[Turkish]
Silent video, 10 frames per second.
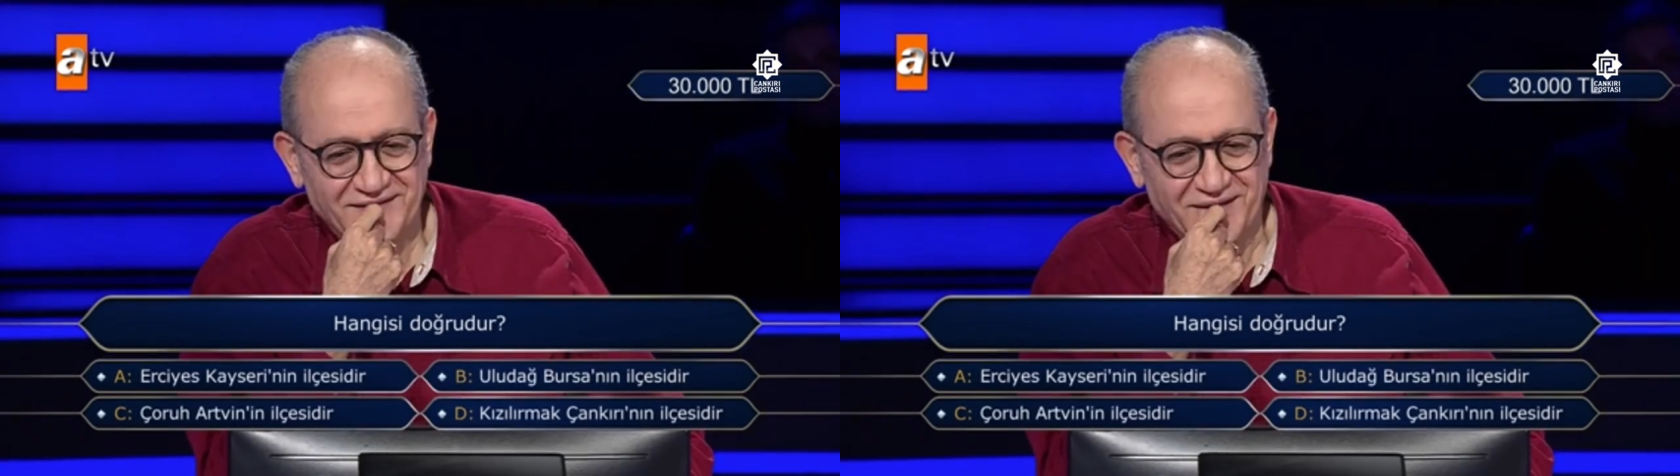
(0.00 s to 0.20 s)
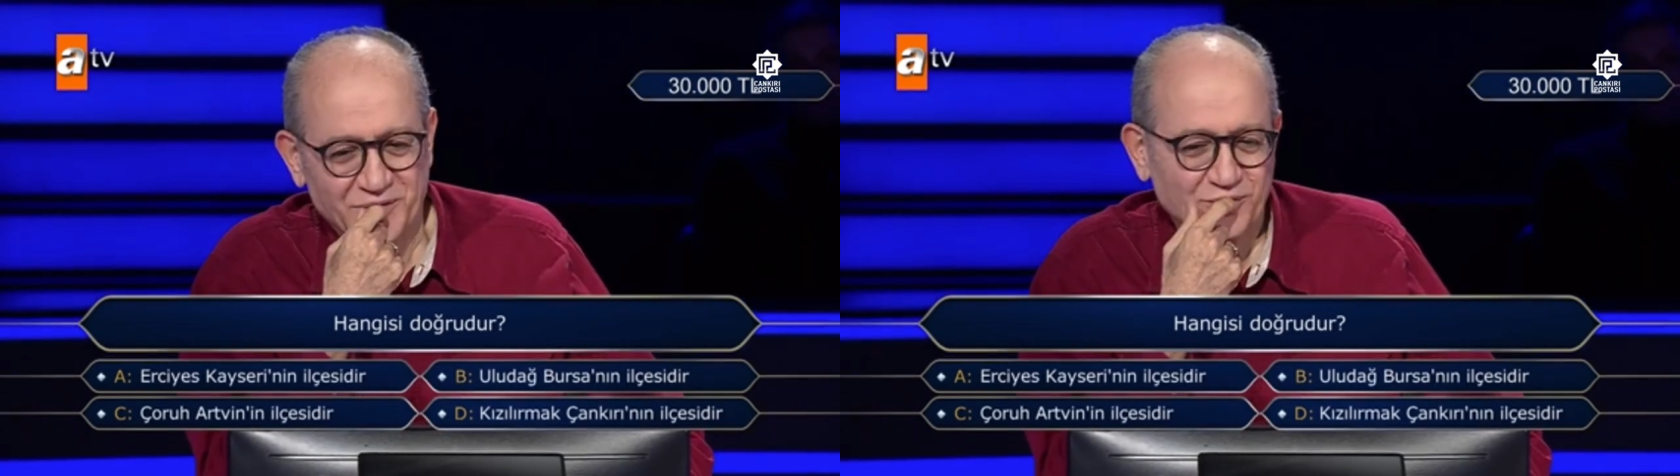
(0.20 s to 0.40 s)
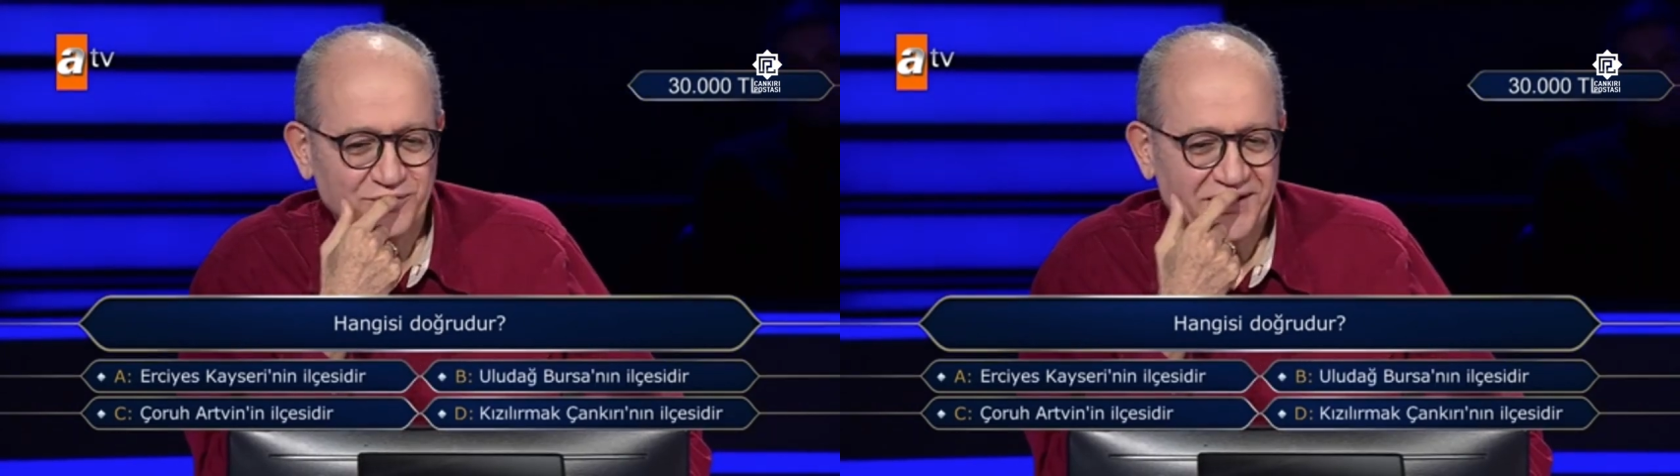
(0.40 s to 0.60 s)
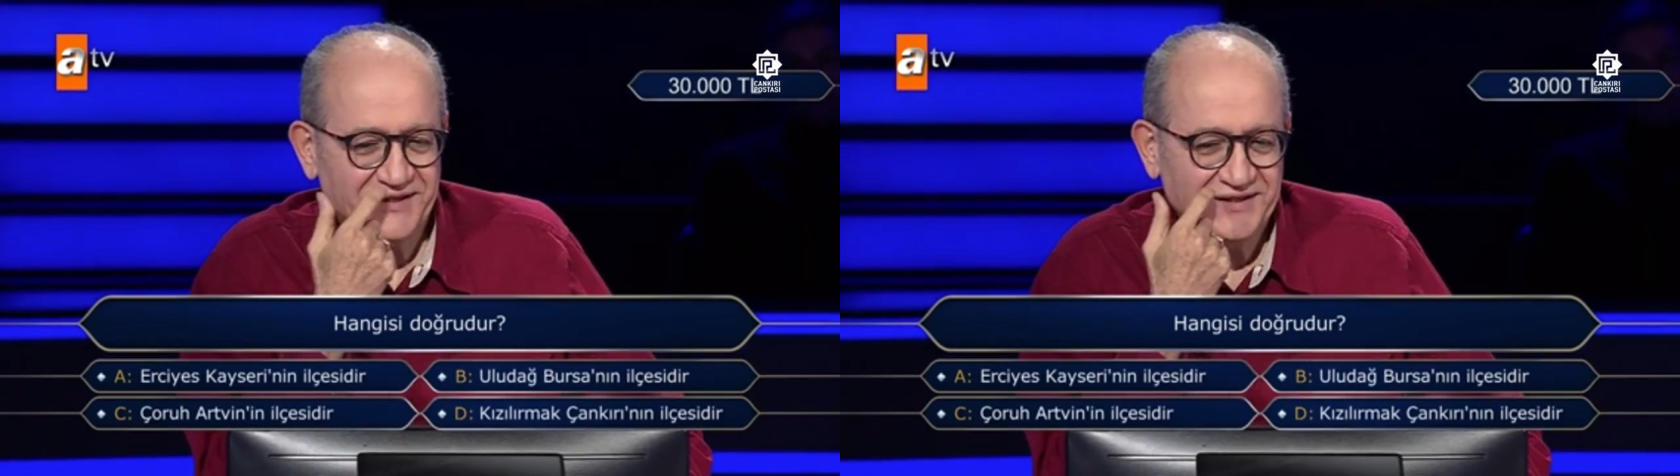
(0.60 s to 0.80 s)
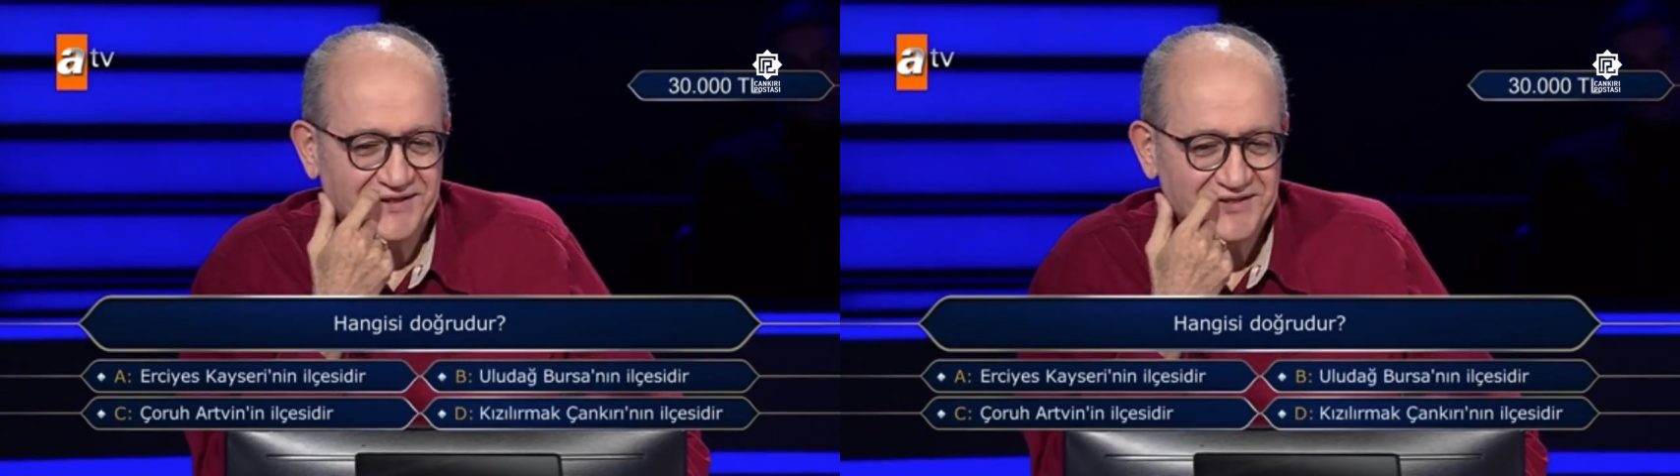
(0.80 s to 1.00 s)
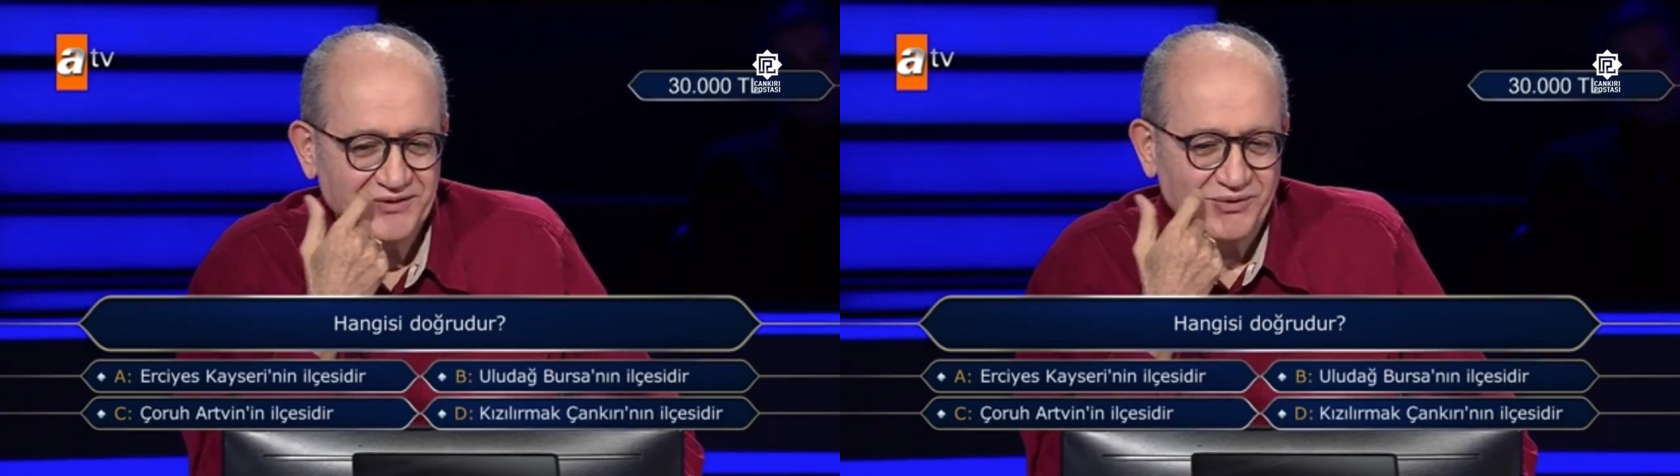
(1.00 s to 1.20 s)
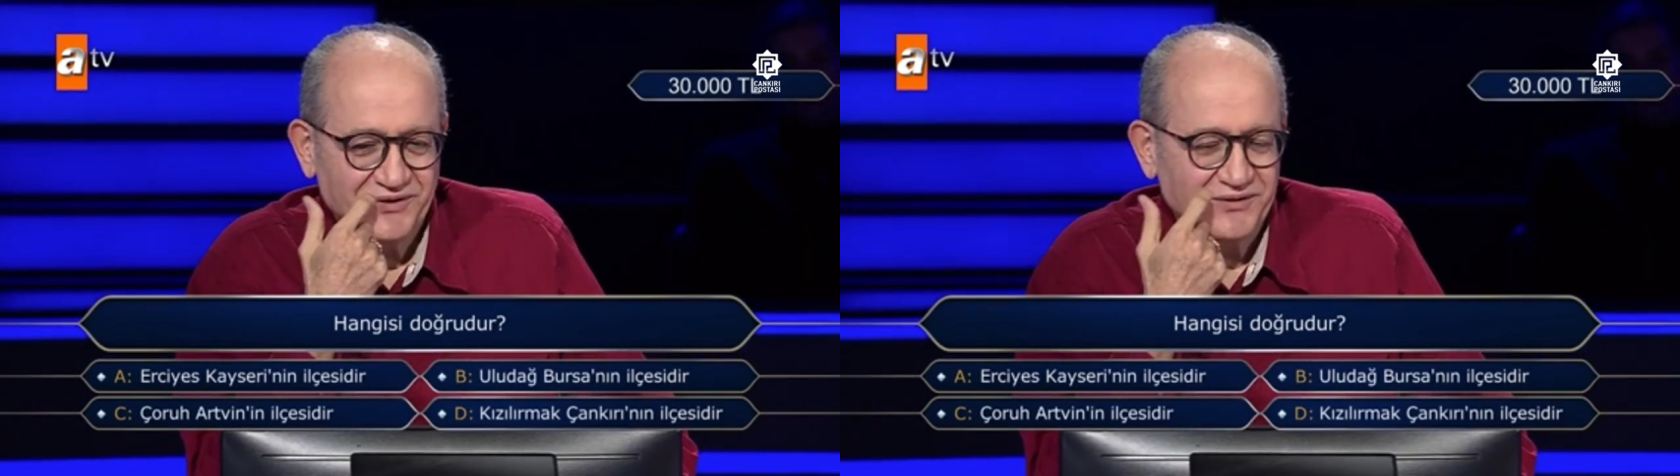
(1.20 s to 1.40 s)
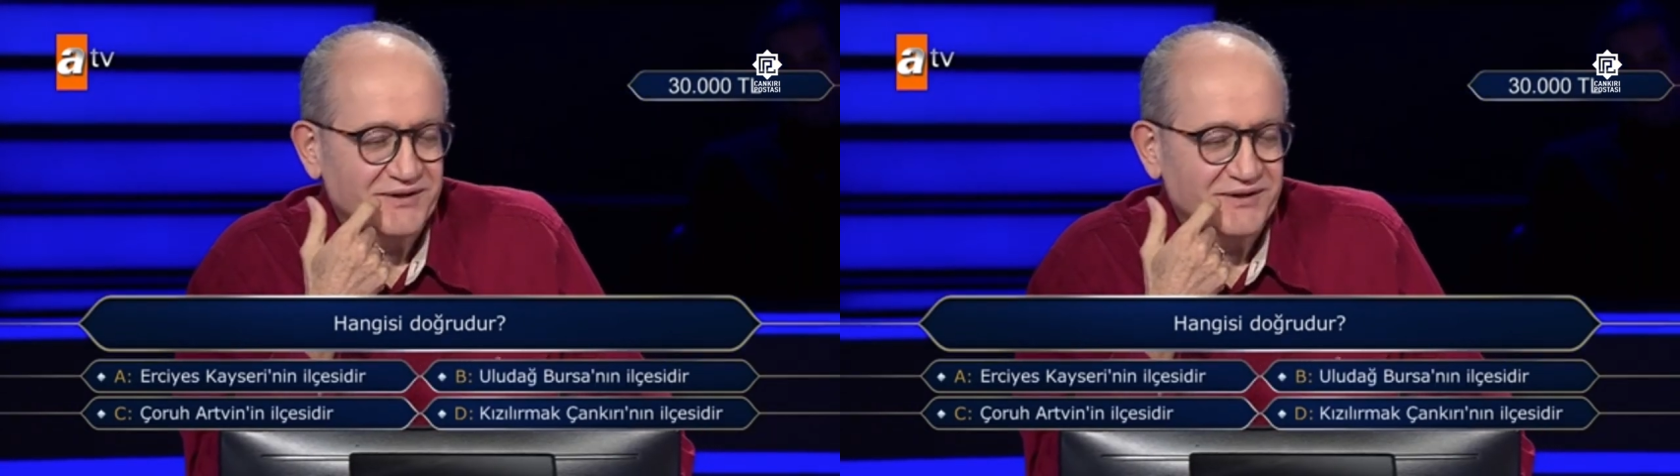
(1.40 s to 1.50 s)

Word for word: Ya Uludağ deyince doğal